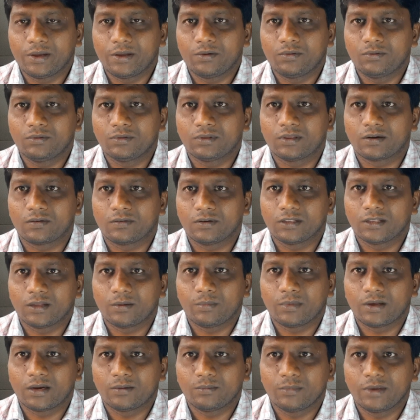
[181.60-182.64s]
పేరు తర్వాత
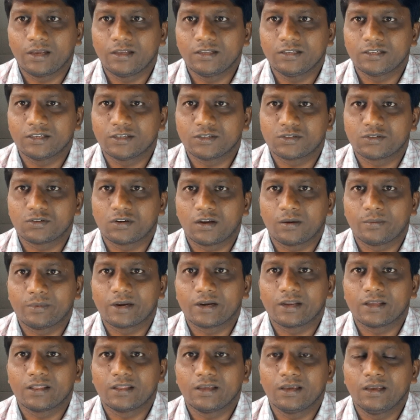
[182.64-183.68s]
మనం ఏం చేస్తున్నాం
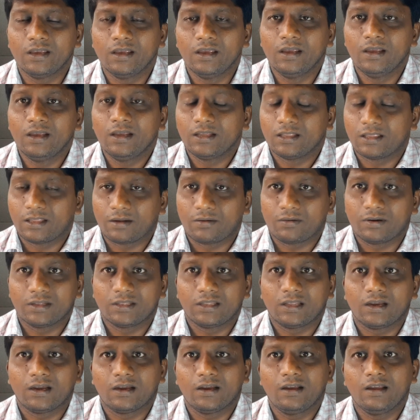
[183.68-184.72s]
అనేది
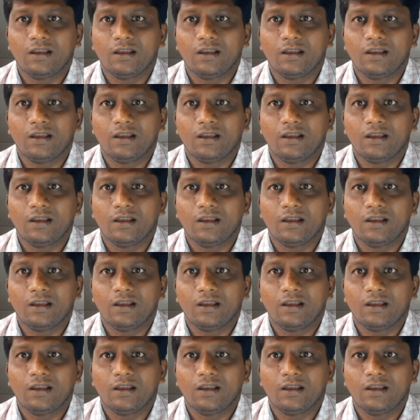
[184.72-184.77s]
తర్వాత